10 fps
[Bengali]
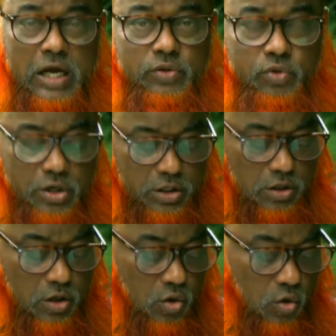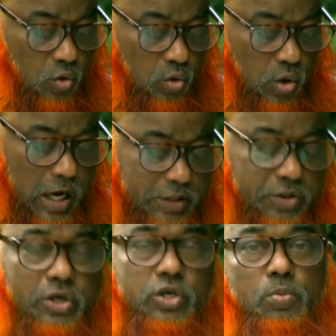আন্তরিক ও
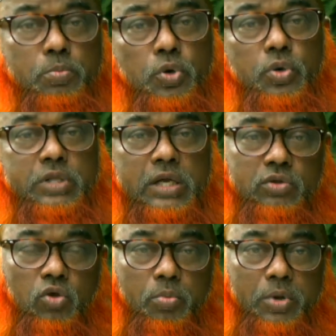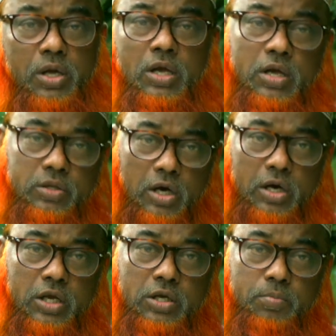আত্মিক সম্পর্ক থাকতে হবে
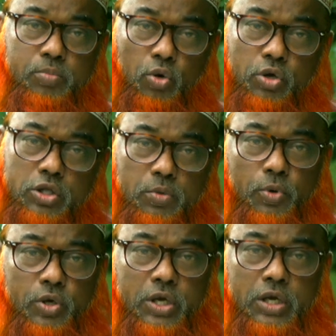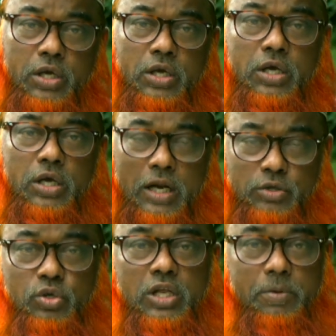তাহলেই প্রকৃতপক্ষে
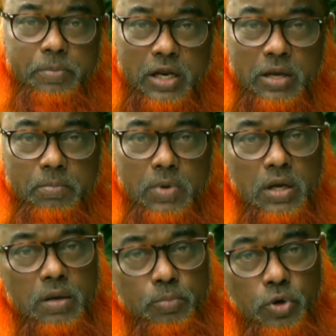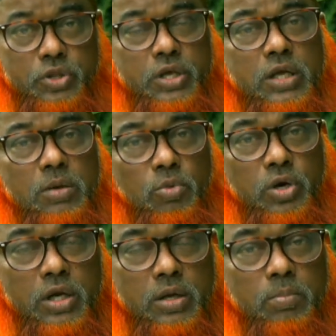রাসুলের প্রেম প্রত্যেকের
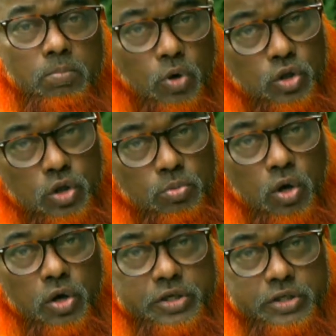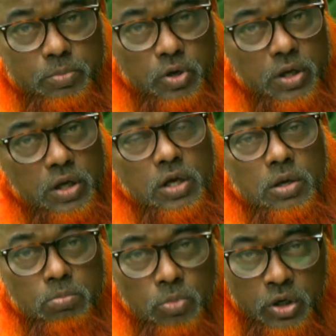মনে বদ্ধমূল হয়েছে বলে
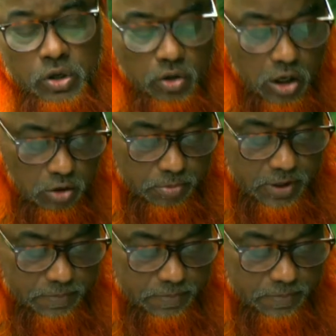মনে করা হবে